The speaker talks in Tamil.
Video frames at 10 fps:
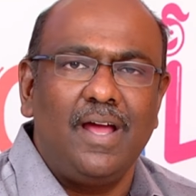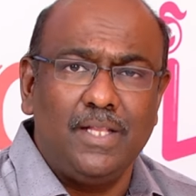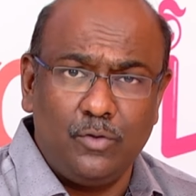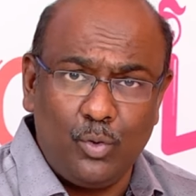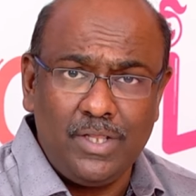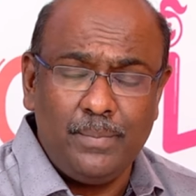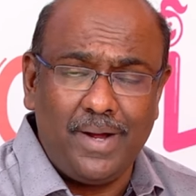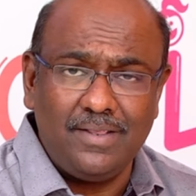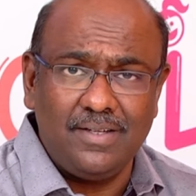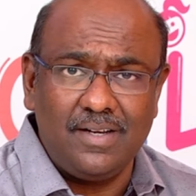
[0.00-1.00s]
அதை தொடர்ந்து
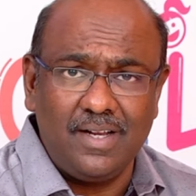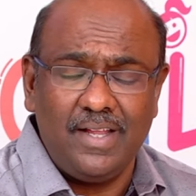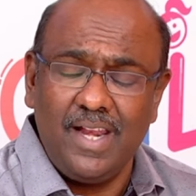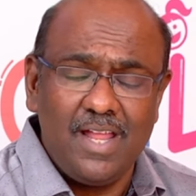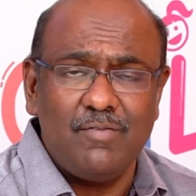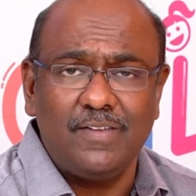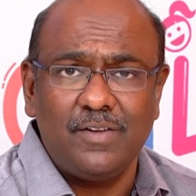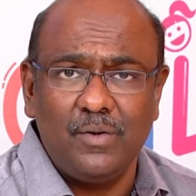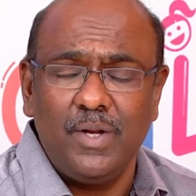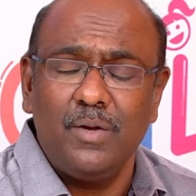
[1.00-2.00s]
பார்த்துக்கிட்டு இருக்க எல்லா
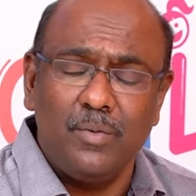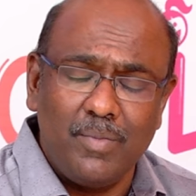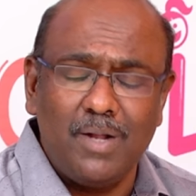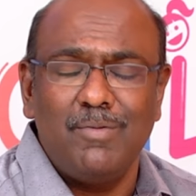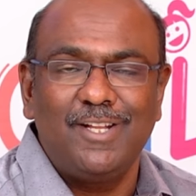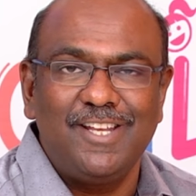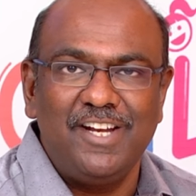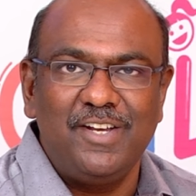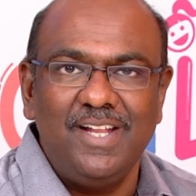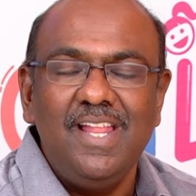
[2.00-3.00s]
வாசகர்களுக்கும் என்னுடைய மனமார்ந்த
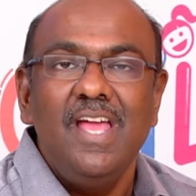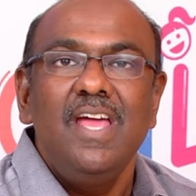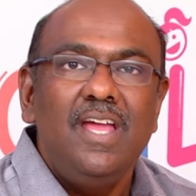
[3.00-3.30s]
நன்றிகள்